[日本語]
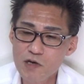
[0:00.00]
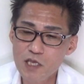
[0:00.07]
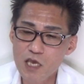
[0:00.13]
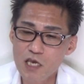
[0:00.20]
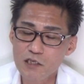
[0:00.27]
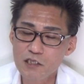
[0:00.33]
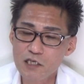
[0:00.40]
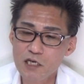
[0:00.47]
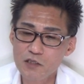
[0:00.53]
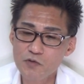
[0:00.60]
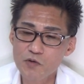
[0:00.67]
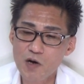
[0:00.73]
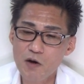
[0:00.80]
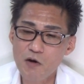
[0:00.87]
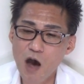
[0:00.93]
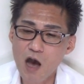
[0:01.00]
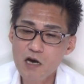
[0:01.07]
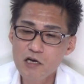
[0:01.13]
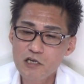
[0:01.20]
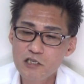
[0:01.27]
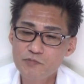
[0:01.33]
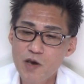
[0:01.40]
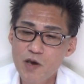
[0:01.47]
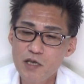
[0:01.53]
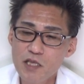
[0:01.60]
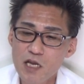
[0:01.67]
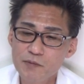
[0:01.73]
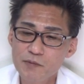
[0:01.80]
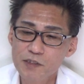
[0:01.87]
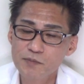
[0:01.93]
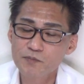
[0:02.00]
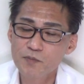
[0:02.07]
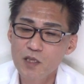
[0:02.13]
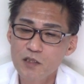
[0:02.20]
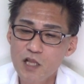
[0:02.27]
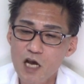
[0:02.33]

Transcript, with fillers: まで行くかどうかは不明であります。